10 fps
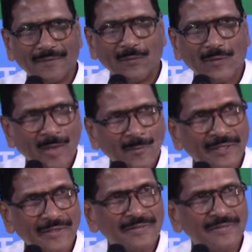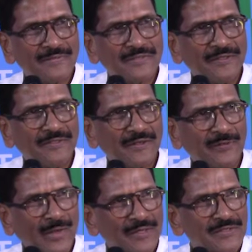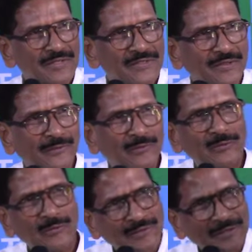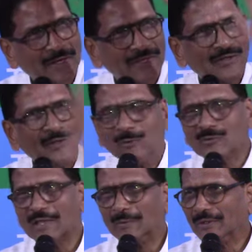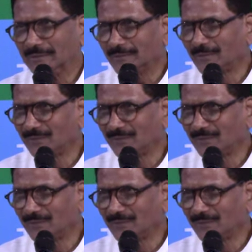ఒక అమెరికన్ సిటిజన్ను అరెస్ట్ చేసినందుకు ఇంటర్నేషనల్ న్యూస్ అయిపోయింది